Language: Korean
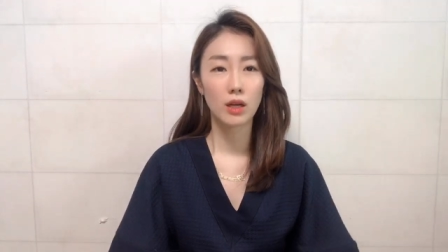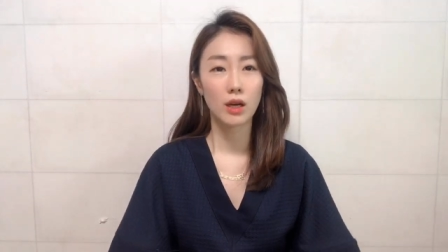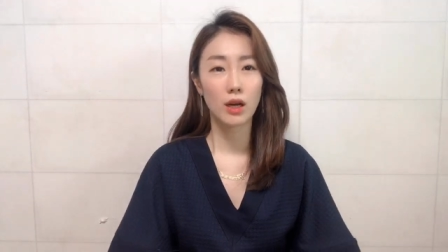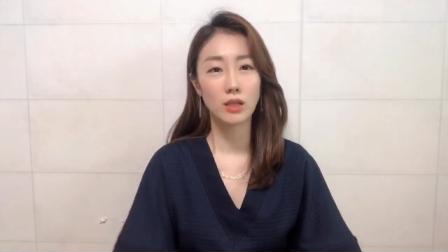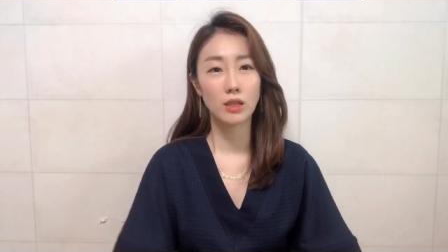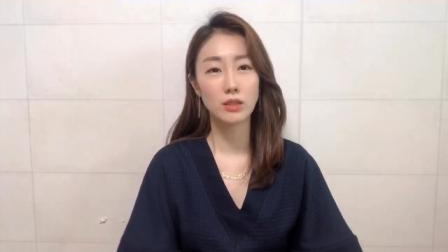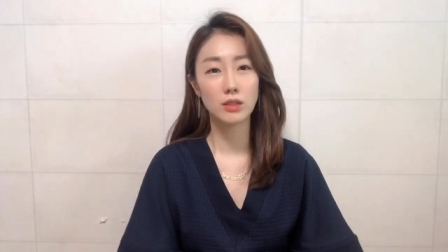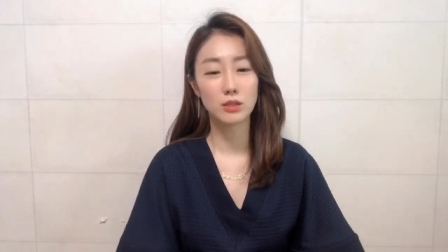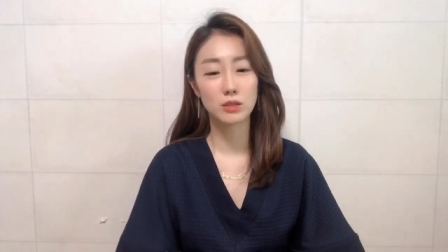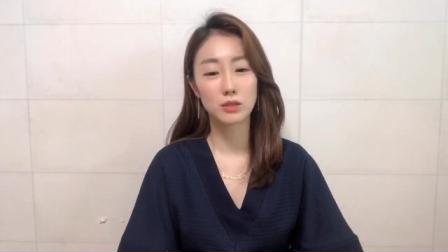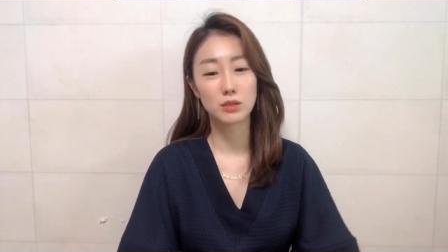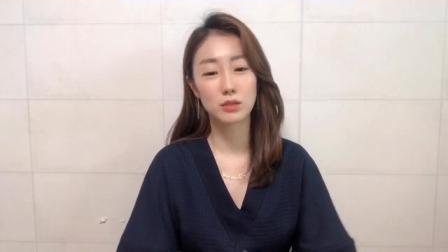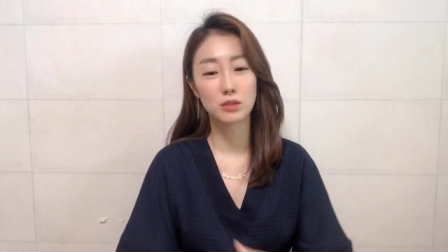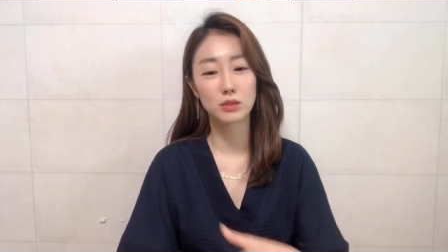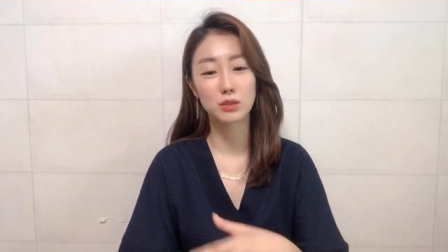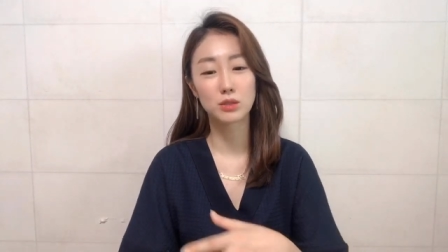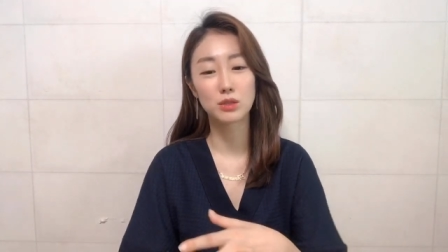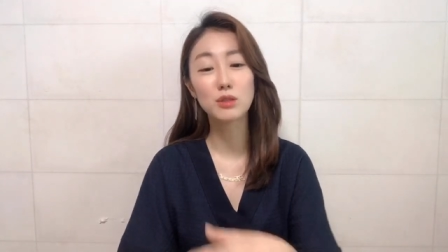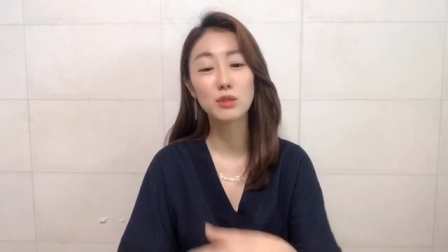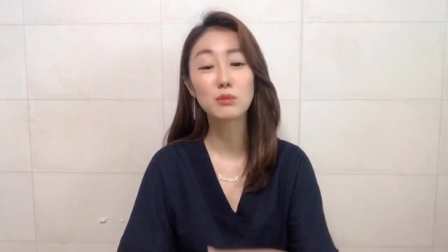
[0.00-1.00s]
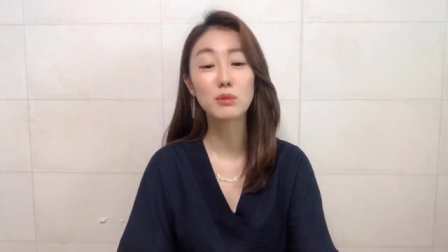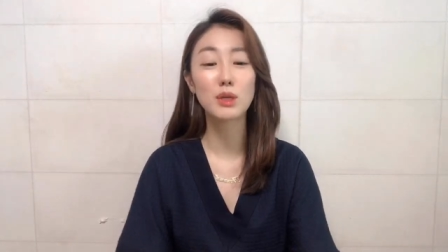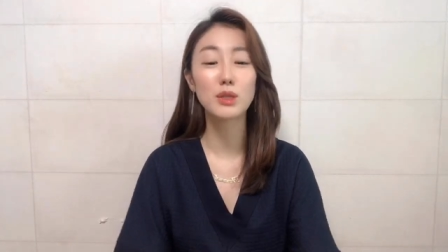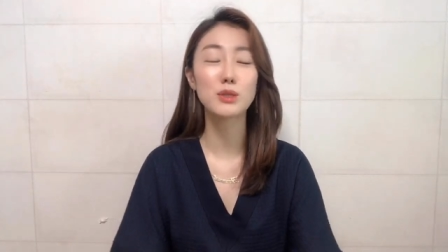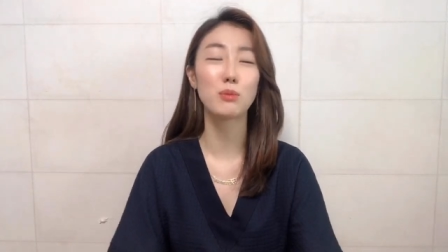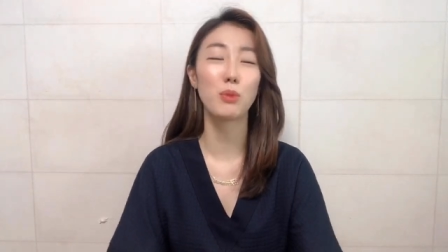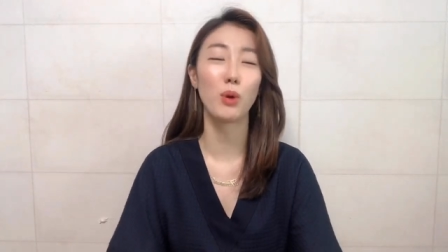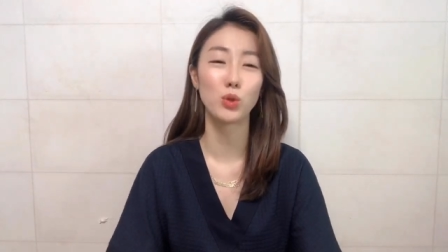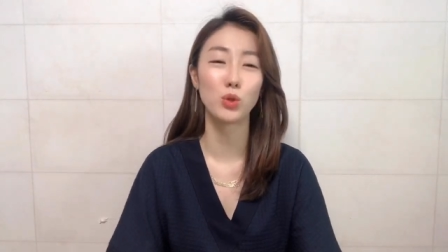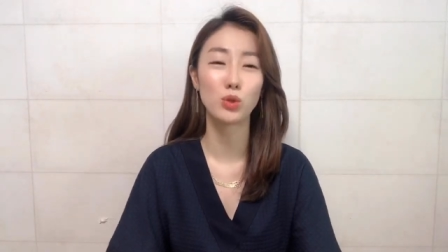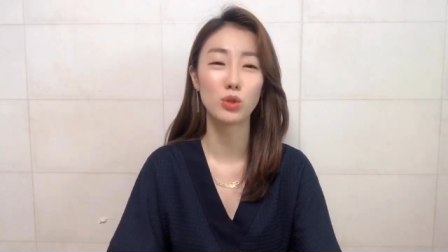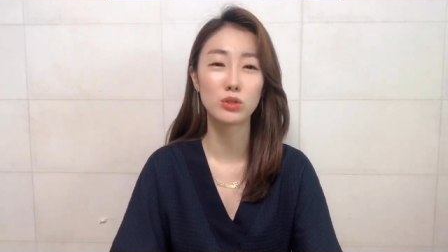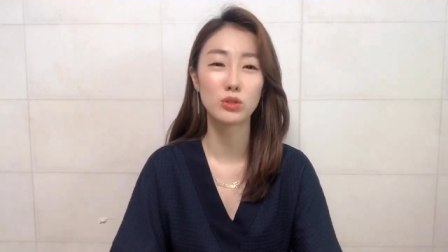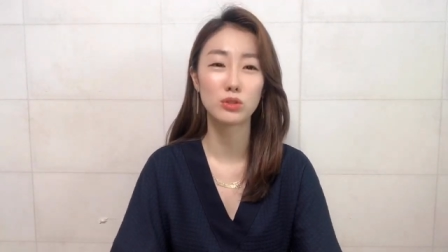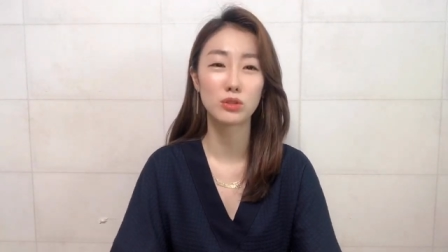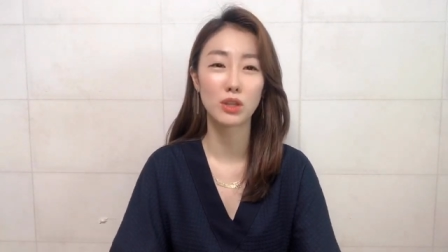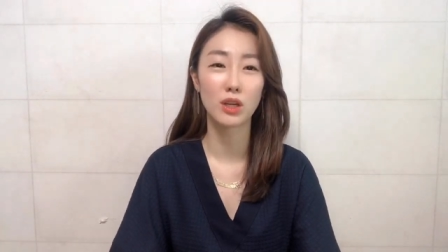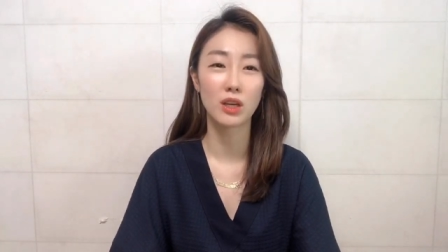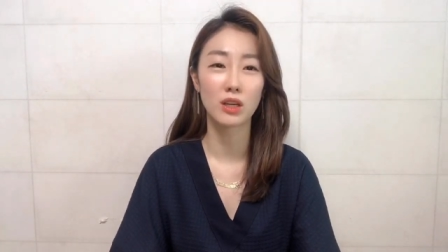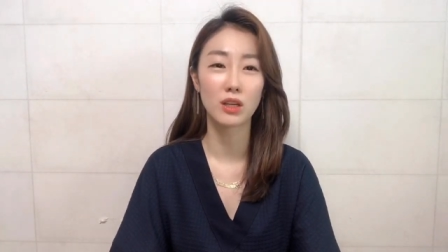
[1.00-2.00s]
아니, 지금까지
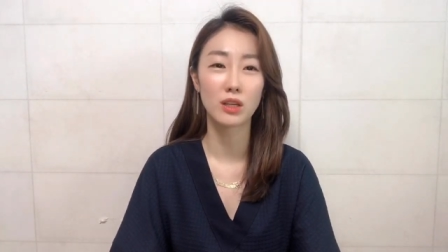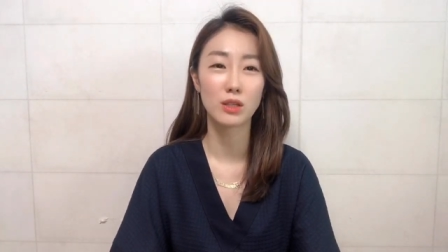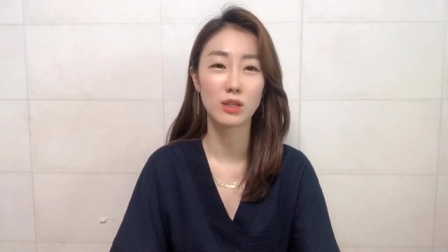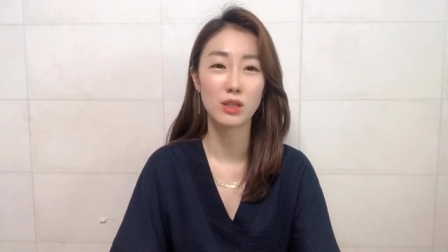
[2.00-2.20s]
버텼는데